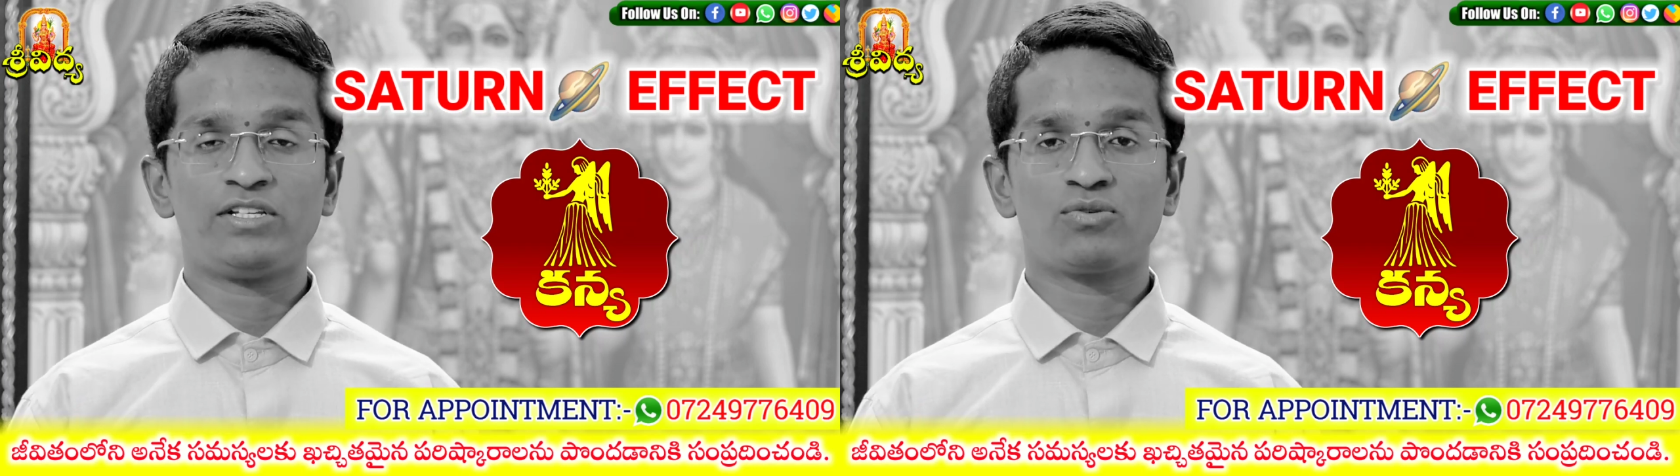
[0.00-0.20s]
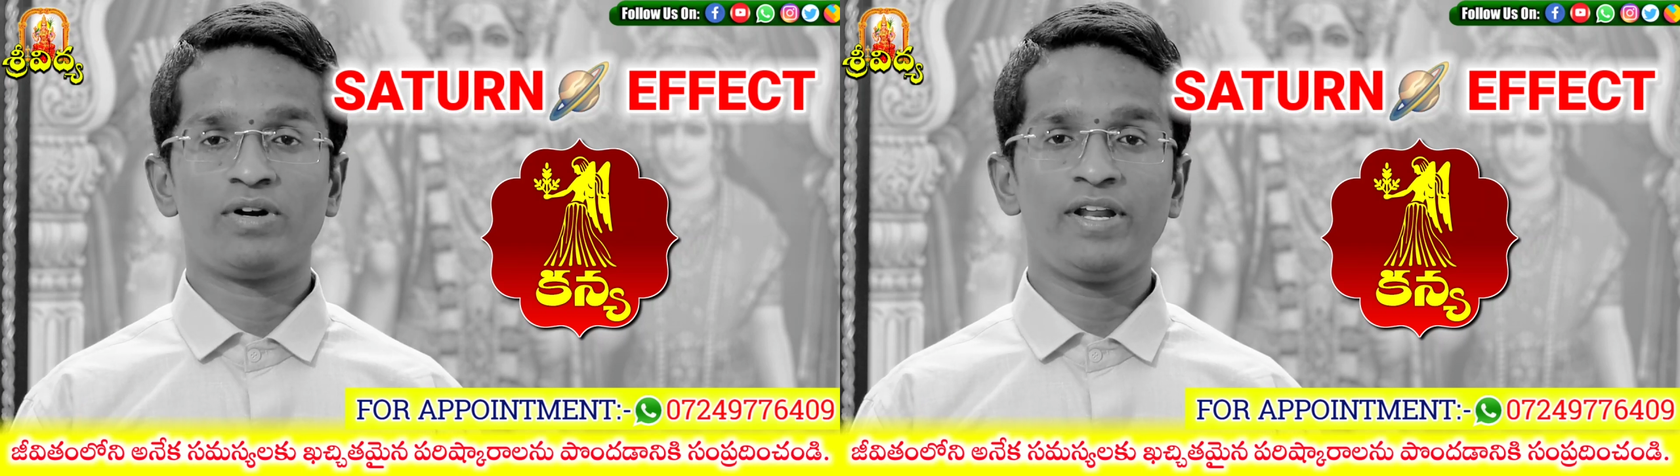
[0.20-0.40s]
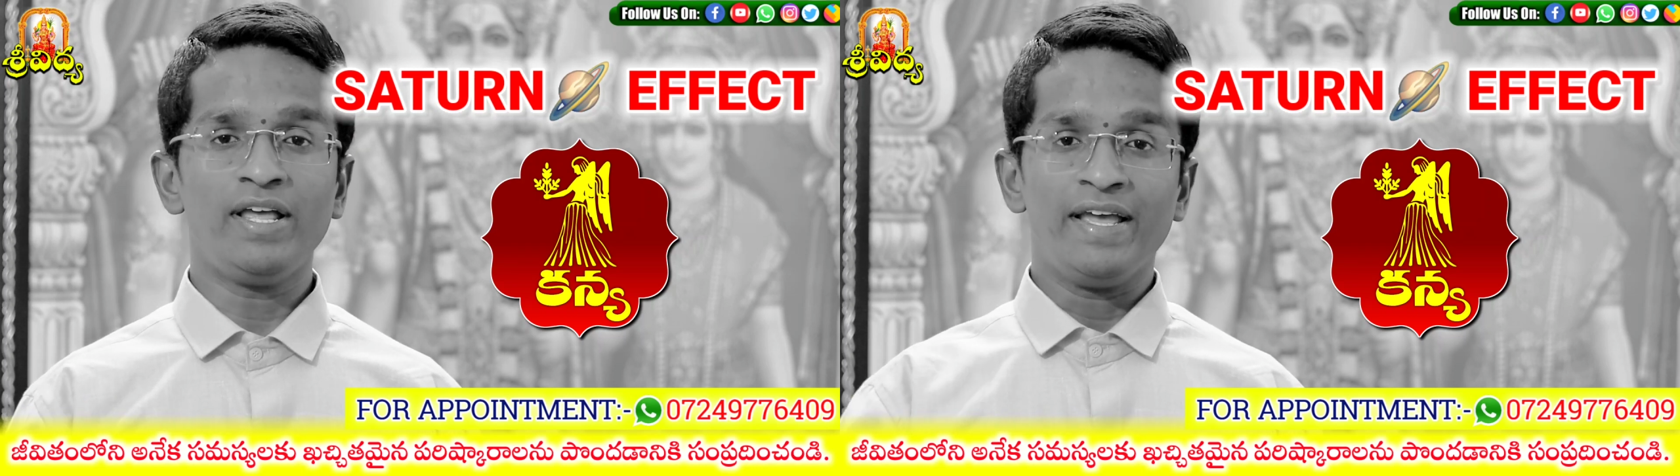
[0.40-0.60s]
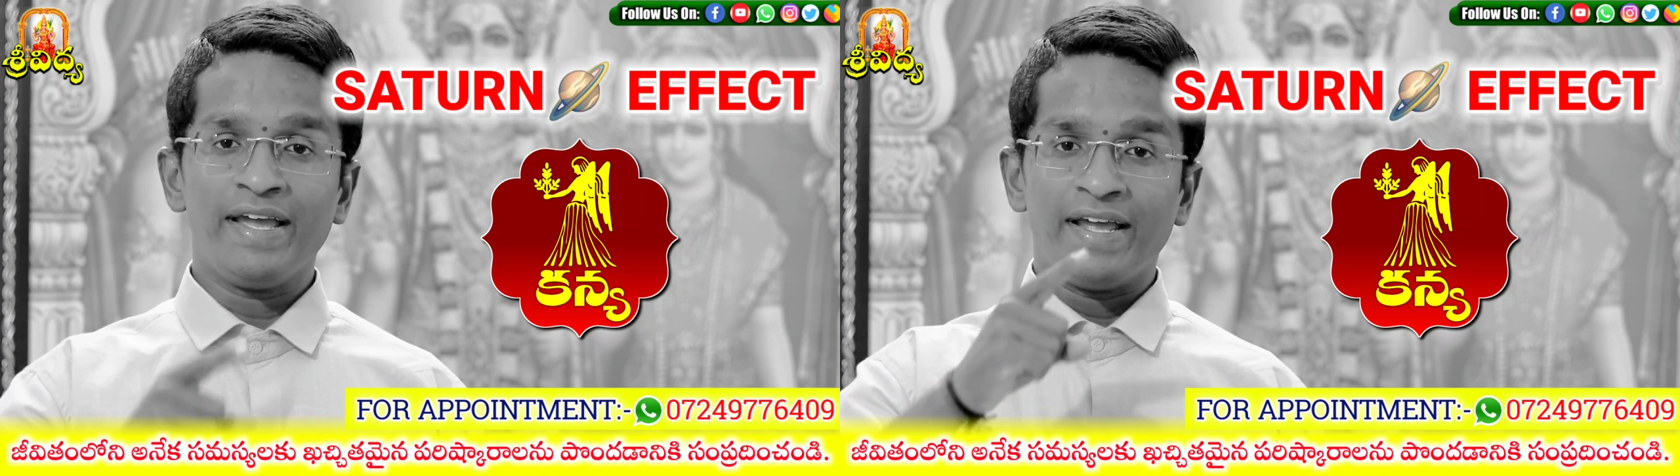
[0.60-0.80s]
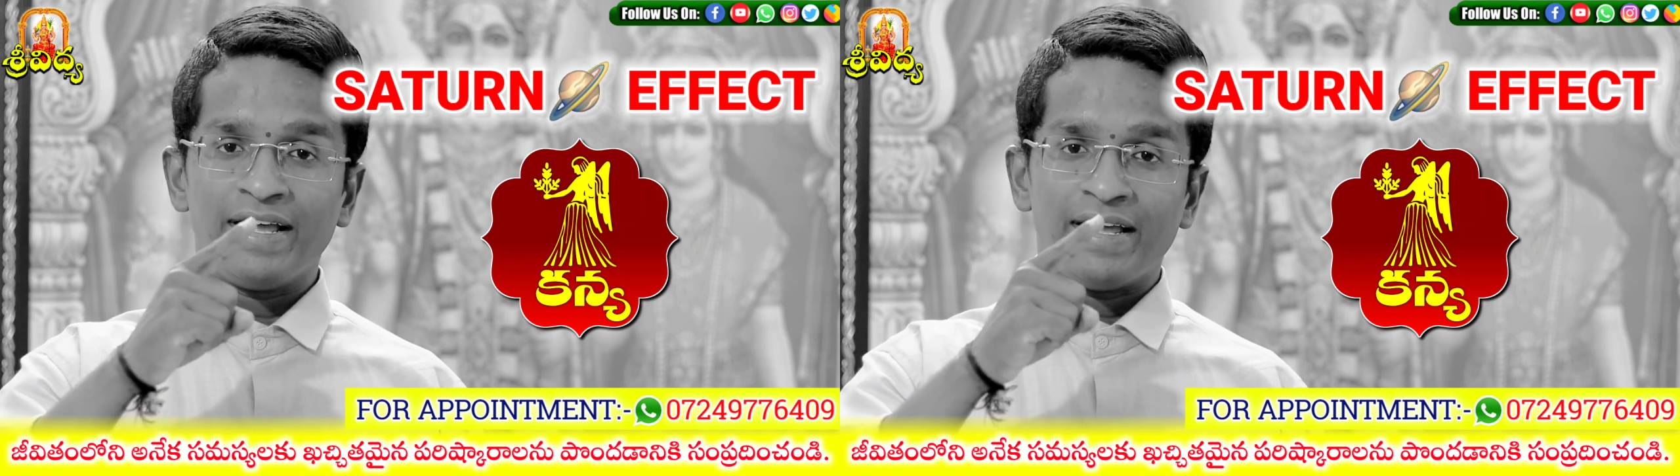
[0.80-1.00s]
తెలుసుకోండి
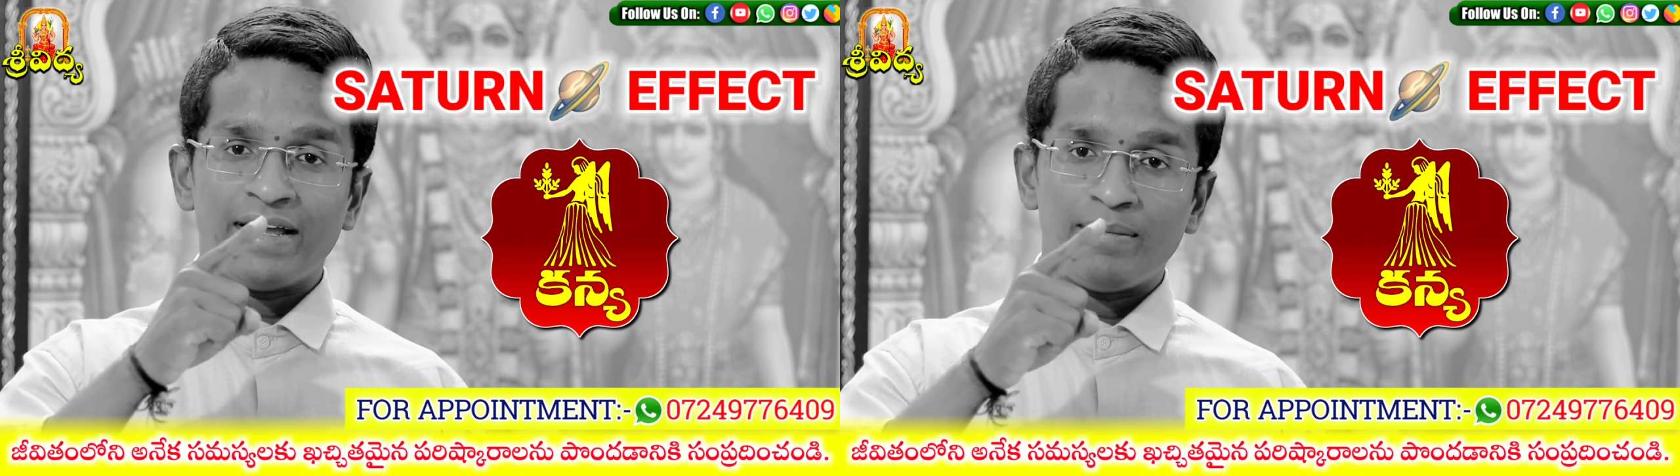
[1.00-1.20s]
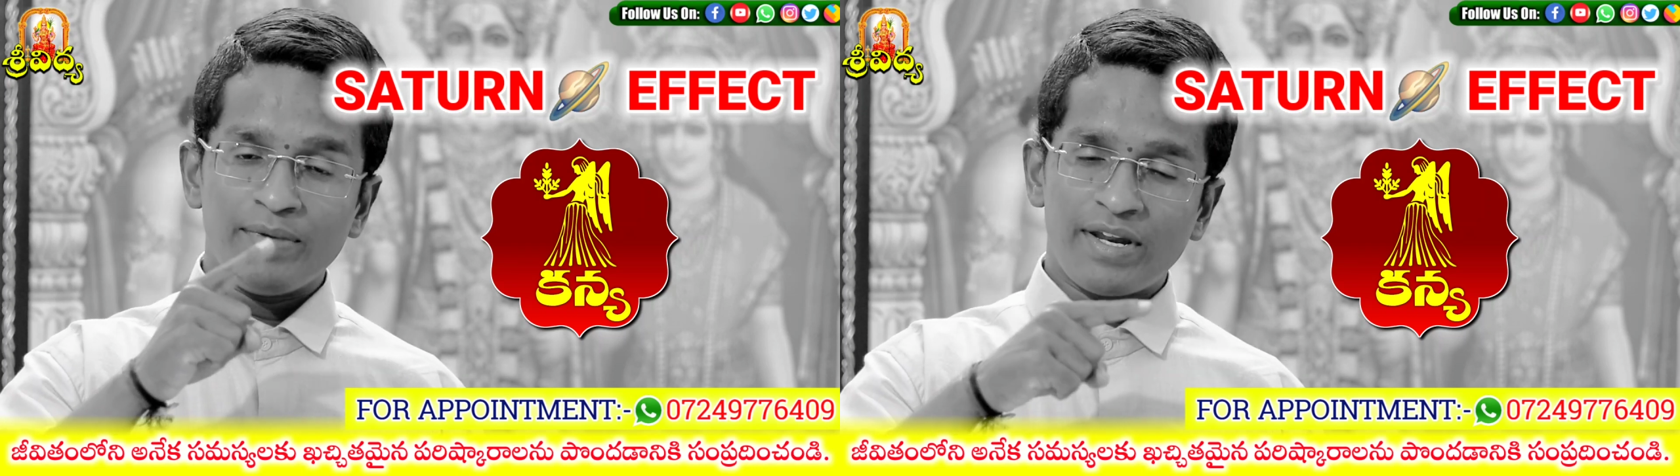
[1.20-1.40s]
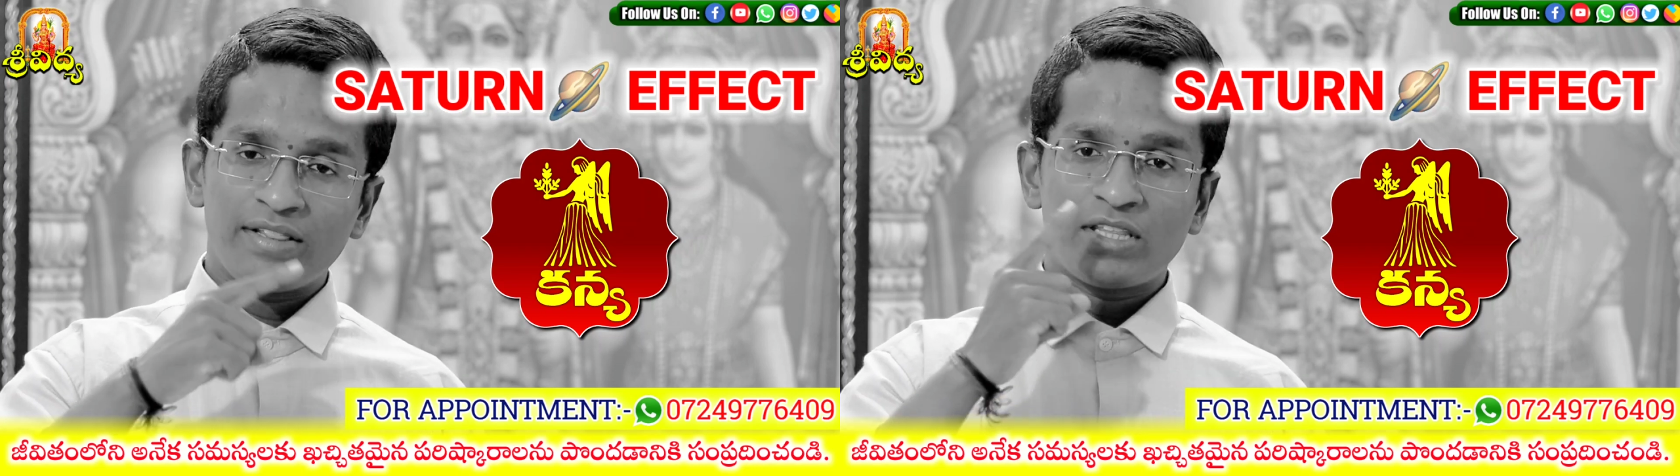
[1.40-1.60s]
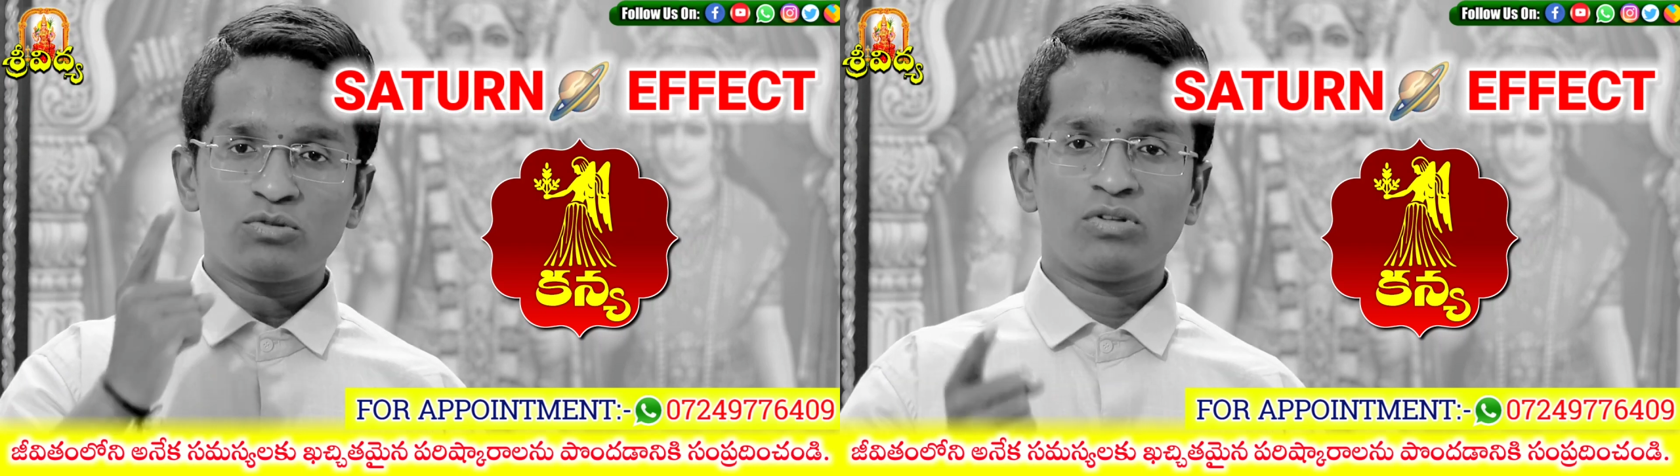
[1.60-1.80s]
మీరు ఎంత